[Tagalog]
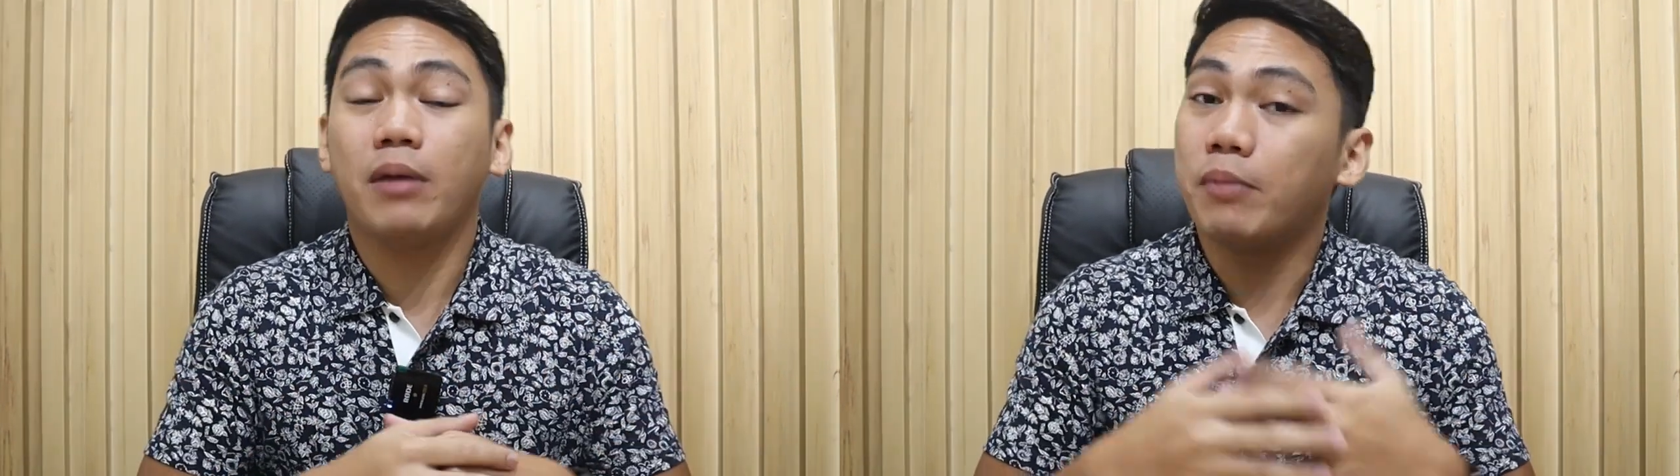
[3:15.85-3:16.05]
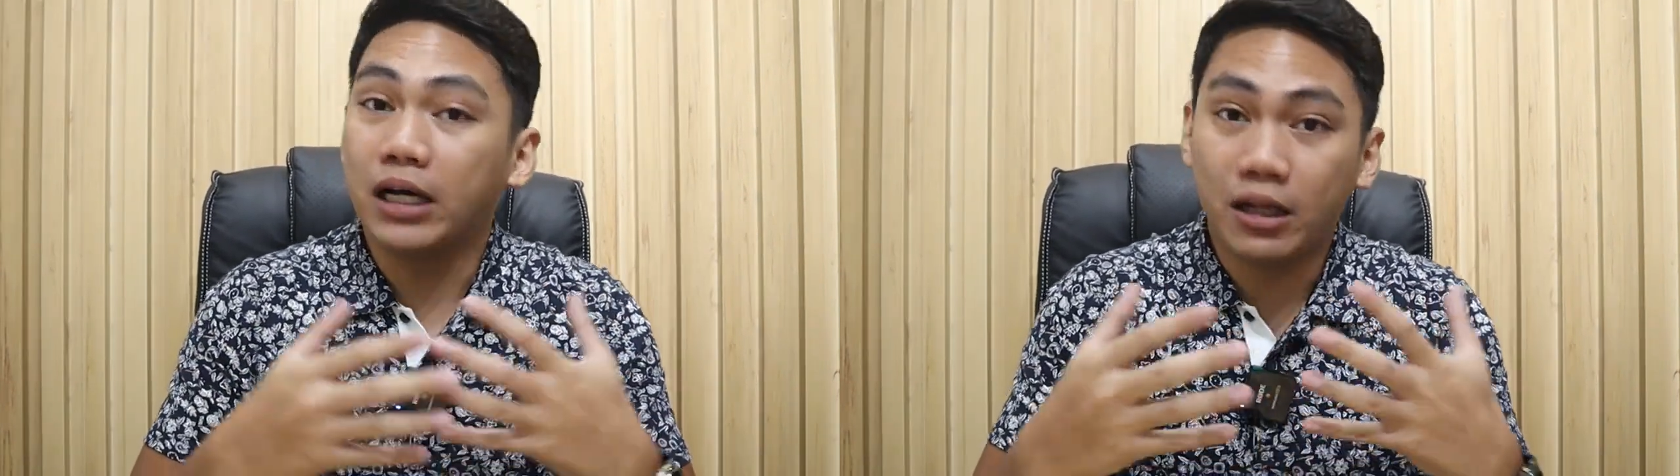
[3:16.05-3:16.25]

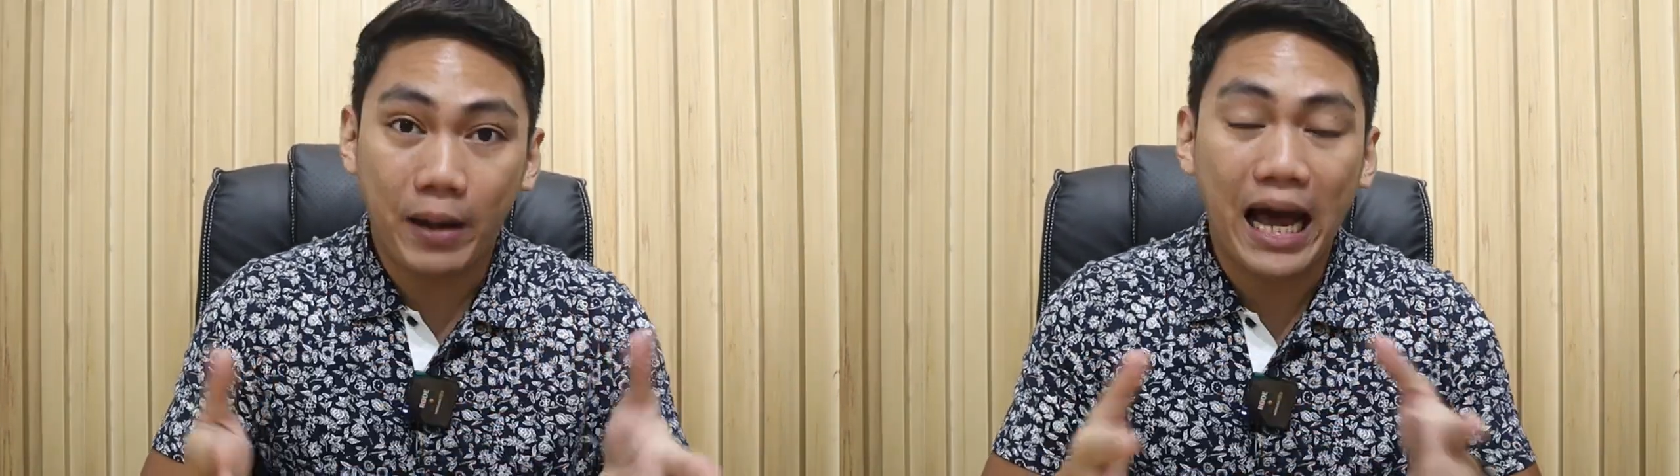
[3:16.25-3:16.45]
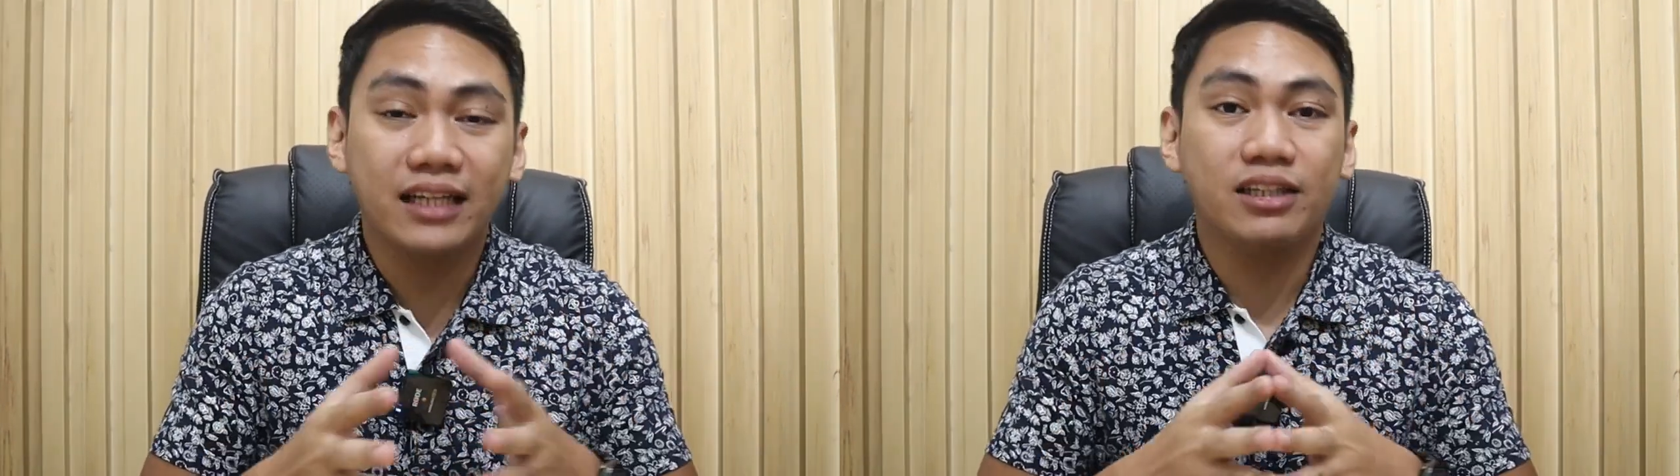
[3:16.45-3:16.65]
may mga
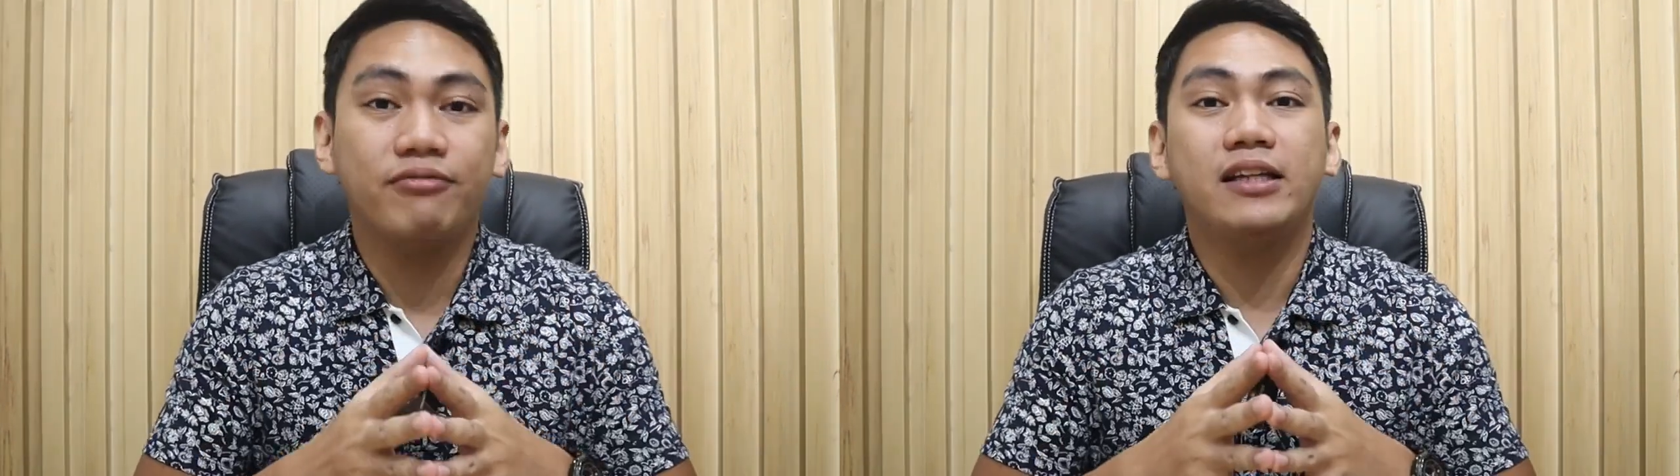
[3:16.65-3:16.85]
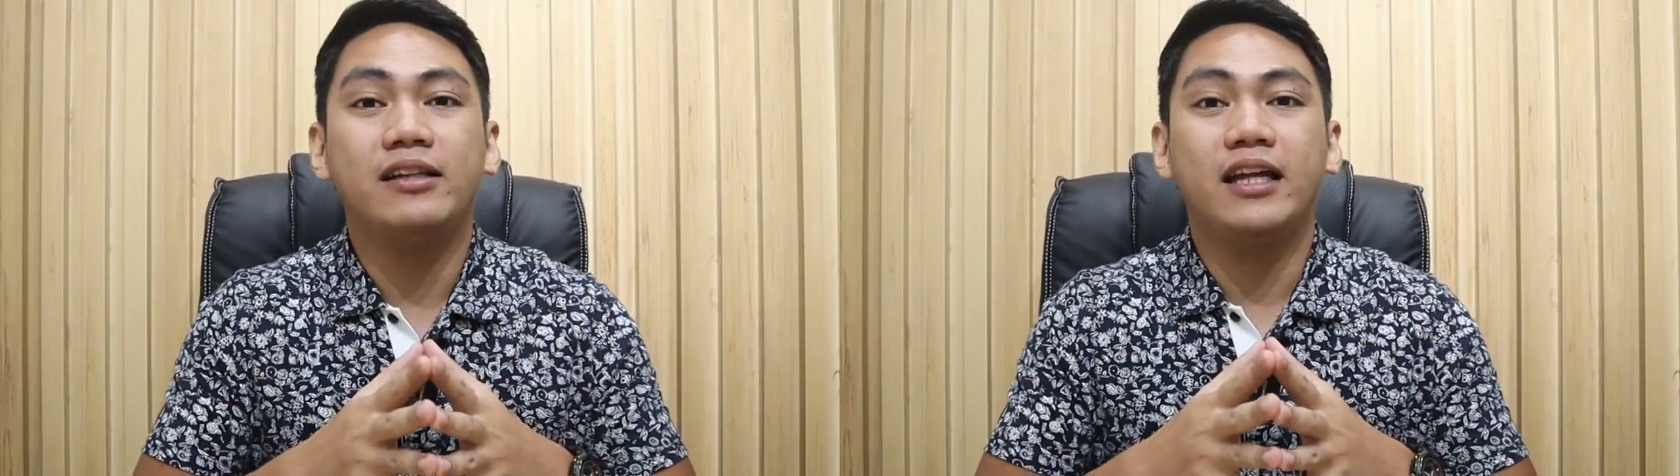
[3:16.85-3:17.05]

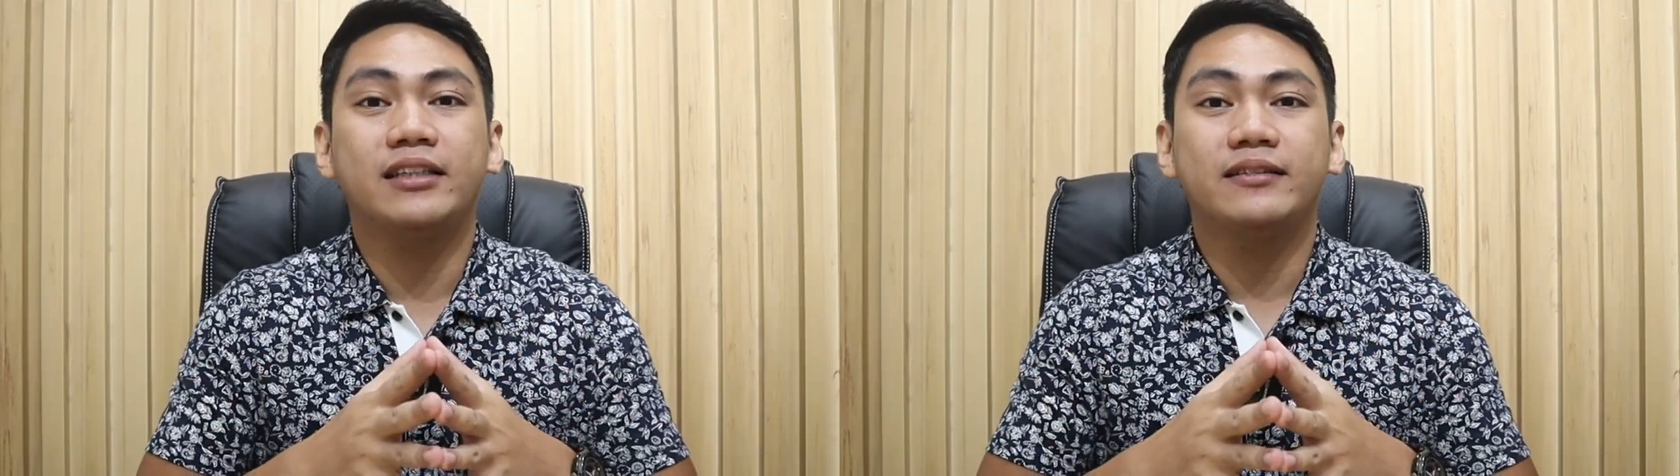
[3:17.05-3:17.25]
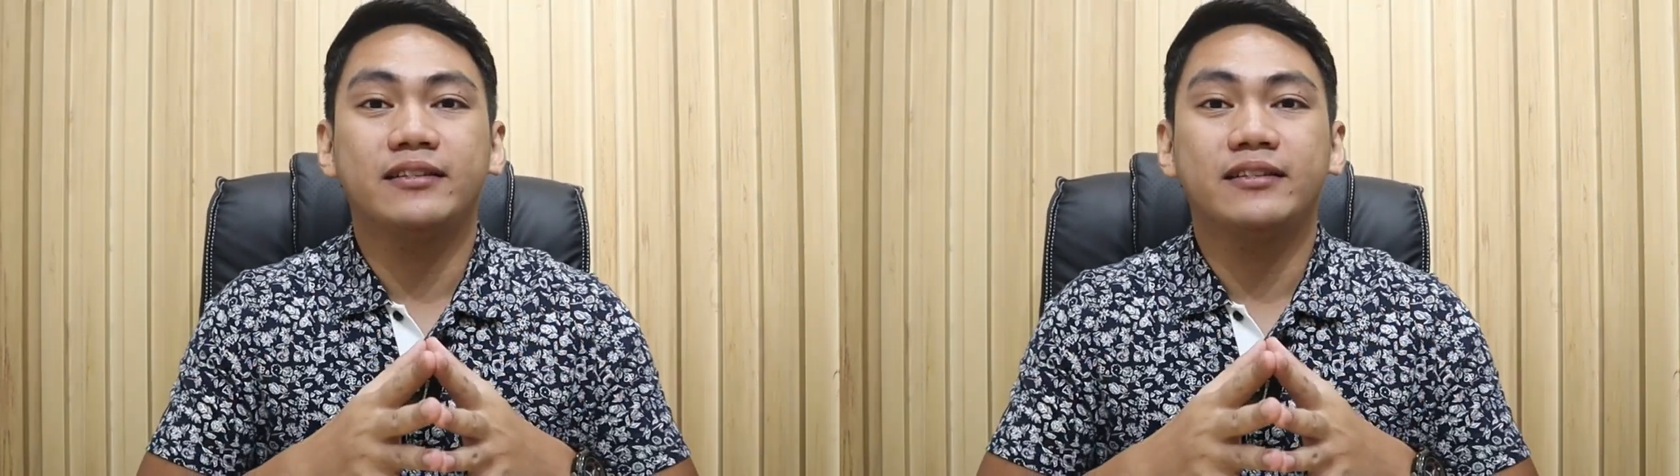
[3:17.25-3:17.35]
napa-activate din